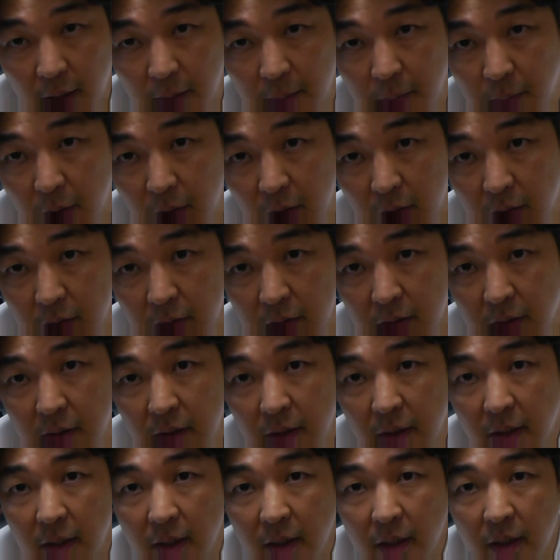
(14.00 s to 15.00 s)
한번
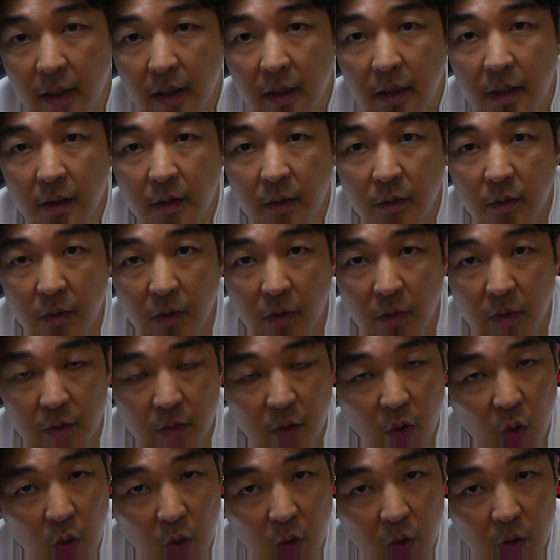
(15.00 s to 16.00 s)
뭐
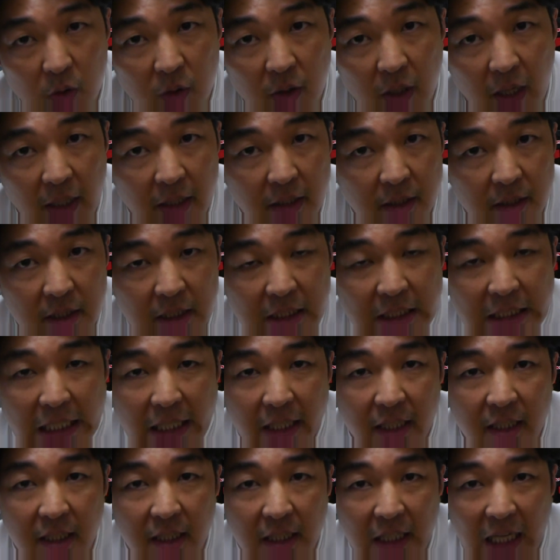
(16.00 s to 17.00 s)
토론을 하는
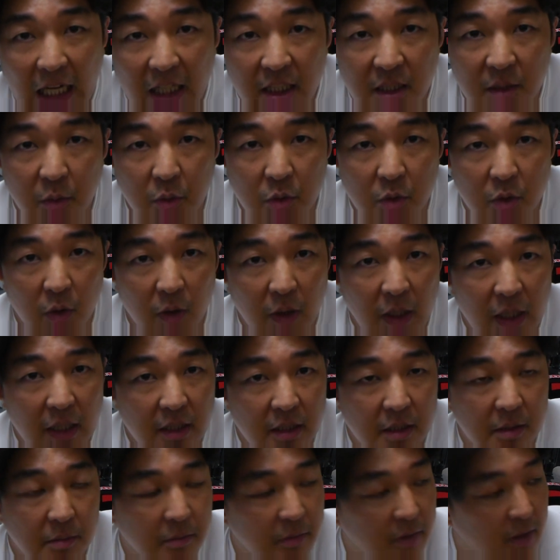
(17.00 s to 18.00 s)
시간을 가져보도록
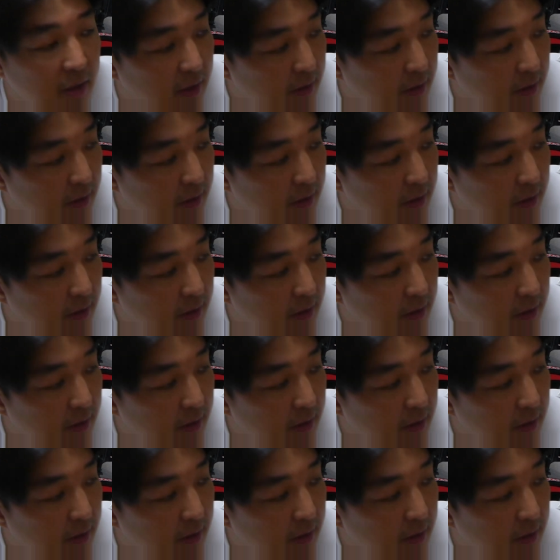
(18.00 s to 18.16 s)
하겠습니다